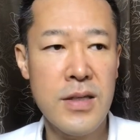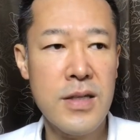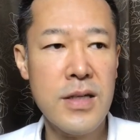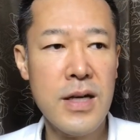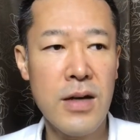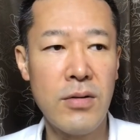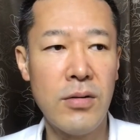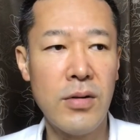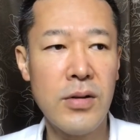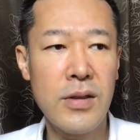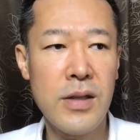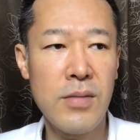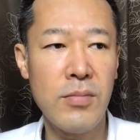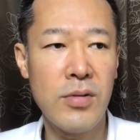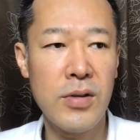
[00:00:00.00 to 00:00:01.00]
時間を置い
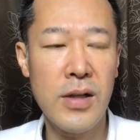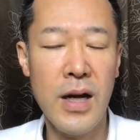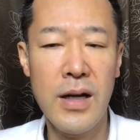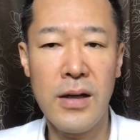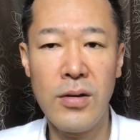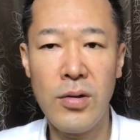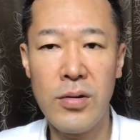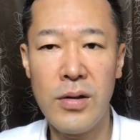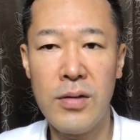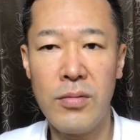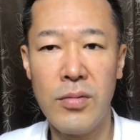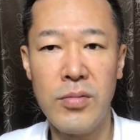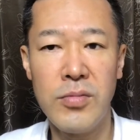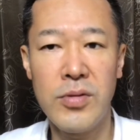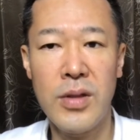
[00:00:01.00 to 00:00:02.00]
てもいらんと
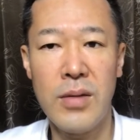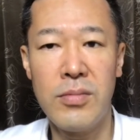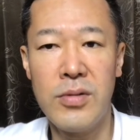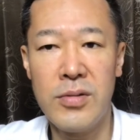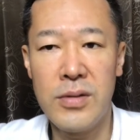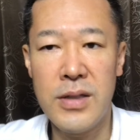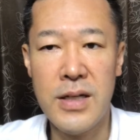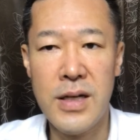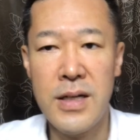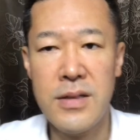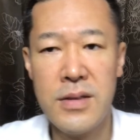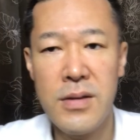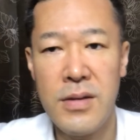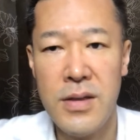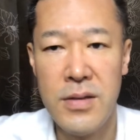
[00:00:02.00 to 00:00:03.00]
思った分に
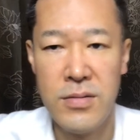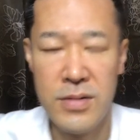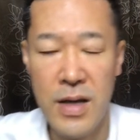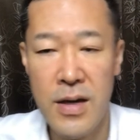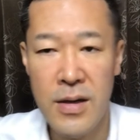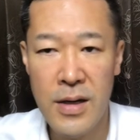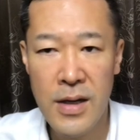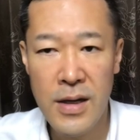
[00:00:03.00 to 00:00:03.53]
関してはですね、